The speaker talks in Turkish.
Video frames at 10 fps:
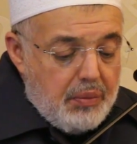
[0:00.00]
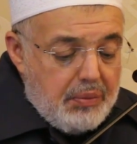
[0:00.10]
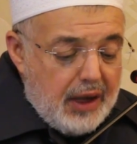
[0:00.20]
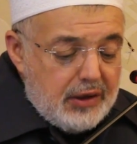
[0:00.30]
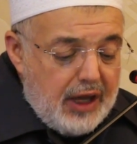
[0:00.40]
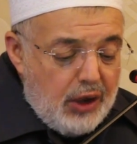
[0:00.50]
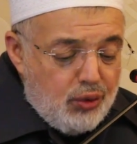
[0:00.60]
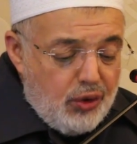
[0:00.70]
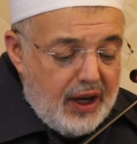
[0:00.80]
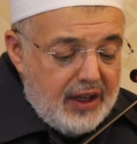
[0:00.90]
Men
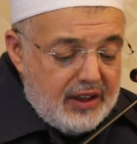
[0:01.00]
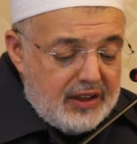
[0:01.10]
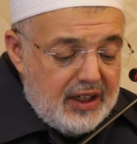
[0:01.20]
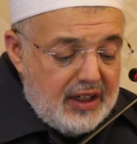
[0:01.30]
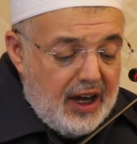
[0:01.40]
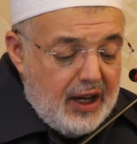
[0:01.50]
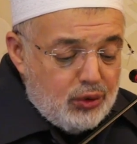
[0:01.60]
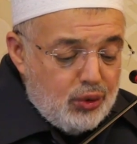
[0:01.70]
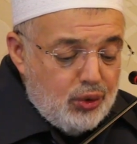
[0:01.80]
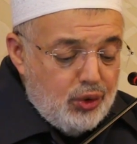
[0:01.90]
kethura
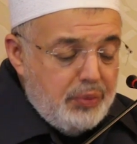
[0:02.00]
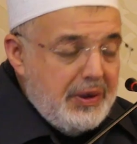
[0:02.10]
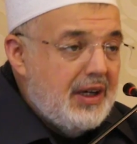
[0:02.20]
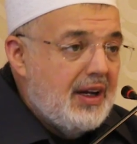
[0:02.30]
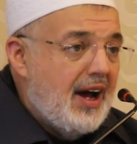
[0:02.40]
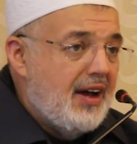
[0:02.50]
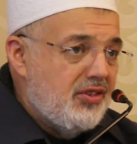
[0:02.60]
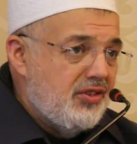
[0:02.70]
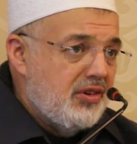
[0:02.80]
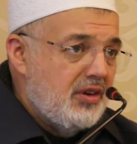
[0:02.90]
ihtilatuhu bin
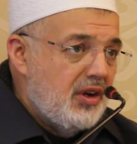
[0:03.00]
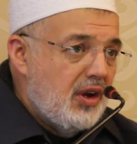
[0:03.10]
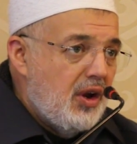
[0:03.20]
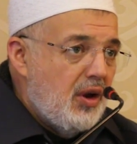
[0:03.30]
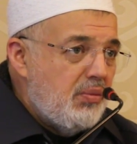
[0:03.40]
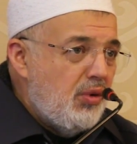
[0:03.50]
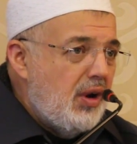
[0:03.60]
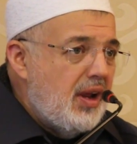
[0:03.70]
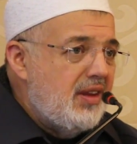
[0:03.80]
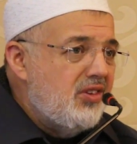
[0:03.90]
nas.
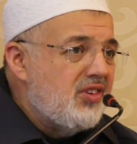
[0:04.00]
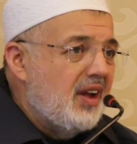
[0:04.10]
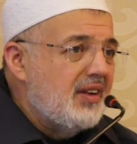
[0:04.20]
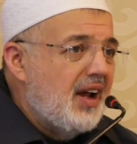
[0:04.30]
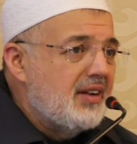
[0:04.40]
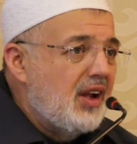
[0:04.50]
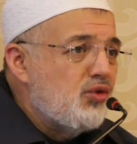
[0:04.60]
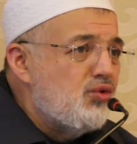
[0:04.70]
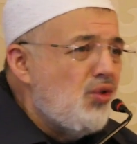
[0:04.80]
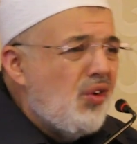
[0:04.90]
Böyle insanlarla
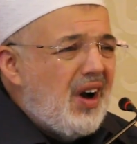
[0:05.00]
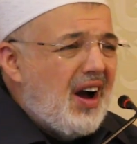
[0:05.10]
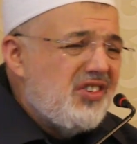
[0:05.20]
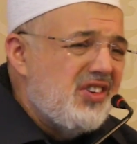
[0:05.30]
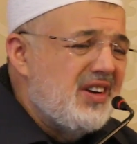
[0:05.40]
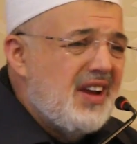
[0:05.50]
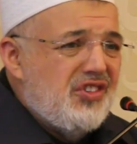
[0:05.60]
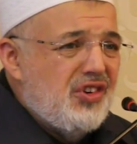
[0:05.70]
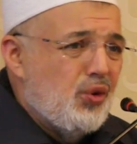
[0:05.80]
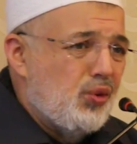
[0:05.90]
çok haşir
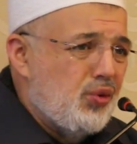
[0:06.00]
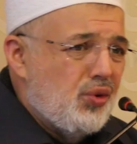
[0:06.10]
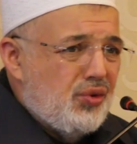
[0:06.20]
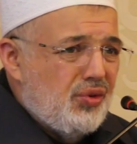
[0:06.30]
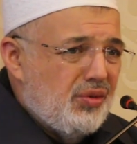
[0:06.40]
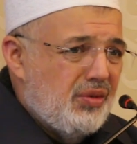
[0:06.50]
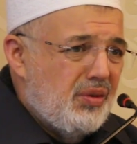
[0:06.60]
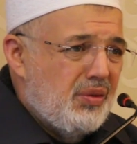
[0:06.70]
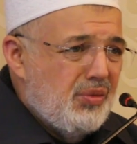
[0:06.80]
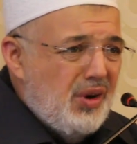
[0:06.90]
neşir oluyor.
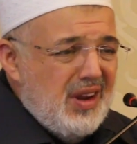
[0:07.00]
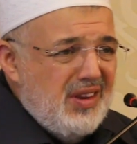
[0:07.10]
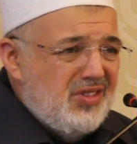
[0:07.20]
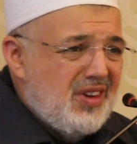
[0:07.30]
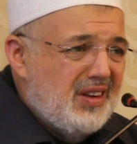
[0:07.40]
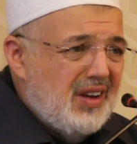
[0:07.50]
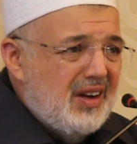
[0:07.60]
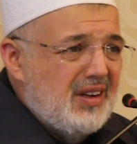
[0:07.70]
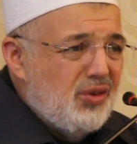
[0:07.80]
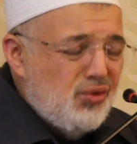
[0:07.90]
Böyle
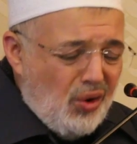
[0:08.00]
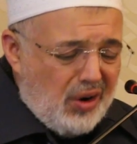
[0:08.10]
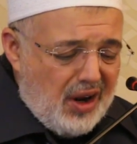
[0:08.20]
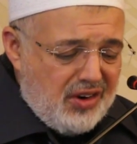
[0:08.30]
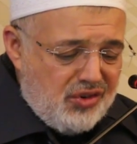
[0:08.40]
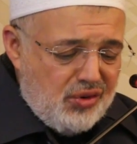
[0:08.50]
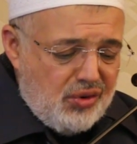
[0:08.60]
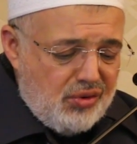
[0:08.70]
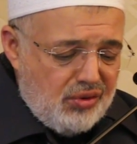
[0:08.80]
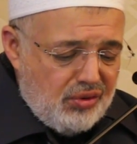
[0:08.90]
insanlarla çok karışıyor.
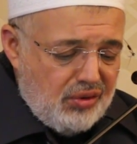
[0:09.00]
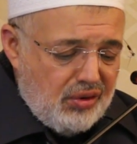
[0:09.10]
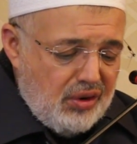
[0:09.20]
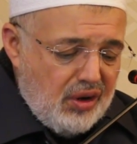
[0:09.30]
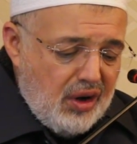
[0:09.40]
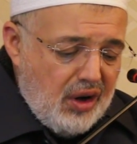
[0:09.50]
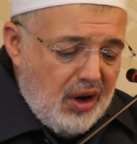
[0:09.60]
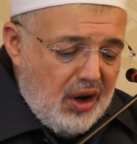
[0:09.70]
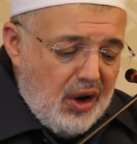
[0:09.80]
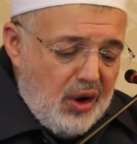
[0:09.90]

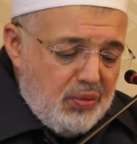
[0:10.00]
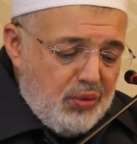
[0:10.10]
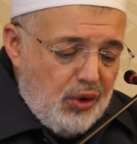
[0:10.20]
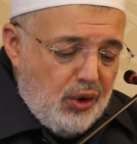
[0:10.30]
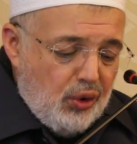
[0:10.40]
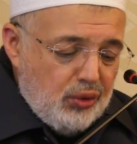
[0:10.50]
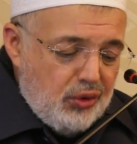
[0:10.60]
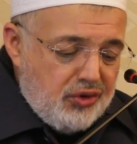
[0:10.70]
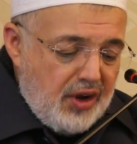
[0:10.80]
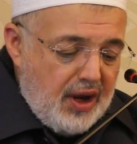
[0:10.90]
Böyle
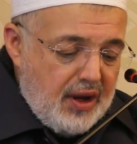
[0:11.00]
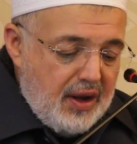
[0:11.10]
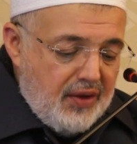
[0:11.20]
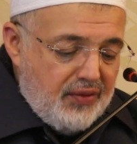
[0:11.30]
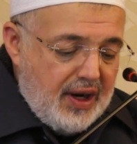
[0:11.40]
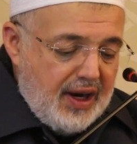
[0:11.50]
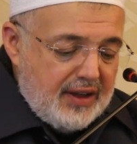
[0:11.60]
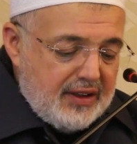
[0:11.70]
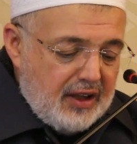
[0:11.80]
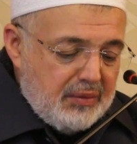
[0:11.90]
olursa فَلَا
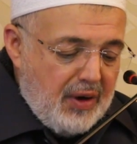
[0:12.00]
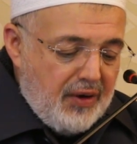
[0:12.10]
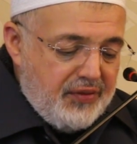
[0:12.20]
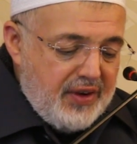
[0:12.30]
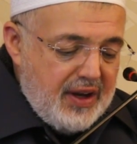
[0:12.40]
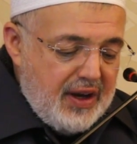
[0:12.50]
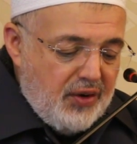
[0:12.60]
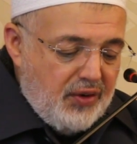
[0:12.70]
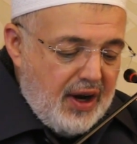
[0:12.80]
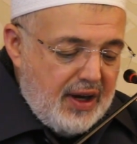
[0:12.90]
تَطْمَعْ ف۪ي
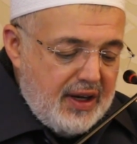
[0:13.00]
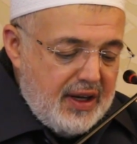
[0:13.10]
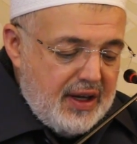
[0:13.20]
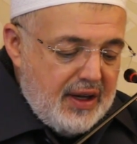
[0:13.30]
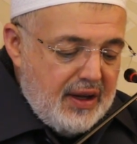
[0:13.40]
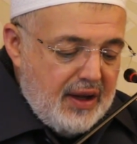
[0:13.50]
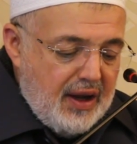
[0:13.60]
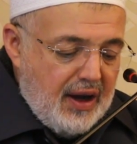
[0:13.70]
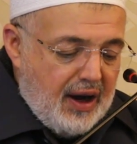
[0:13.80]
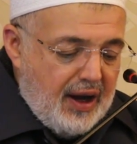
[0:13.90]
نَوَالِهِ
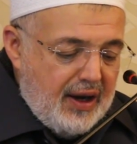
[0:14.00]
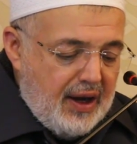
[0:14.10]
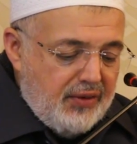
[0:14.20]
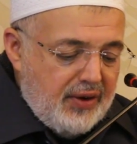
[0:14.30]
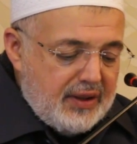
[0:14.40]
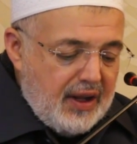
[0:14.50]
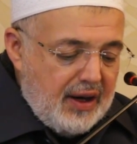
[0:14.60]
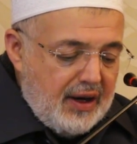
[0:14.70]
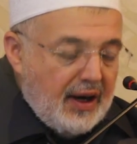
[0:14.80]
halavetel